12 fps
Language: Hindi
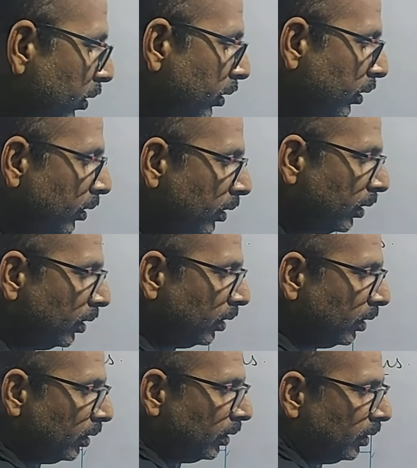तो
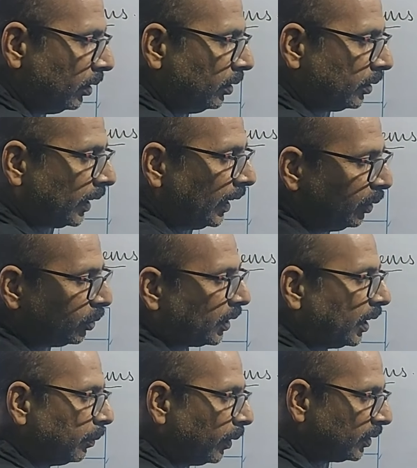स्केल यूज़
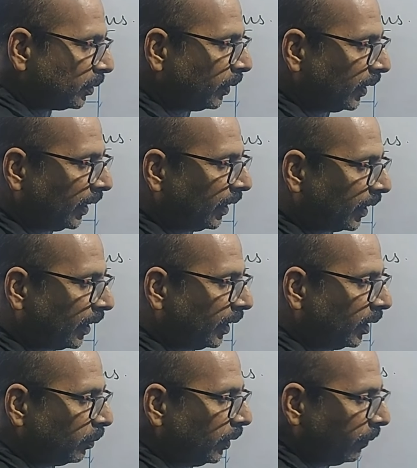करना पॉसिबल नहीं लग रहा है
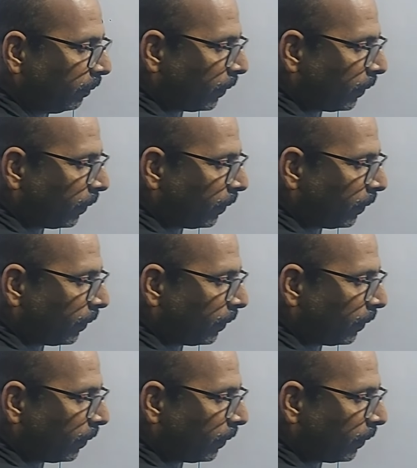यहाँ पे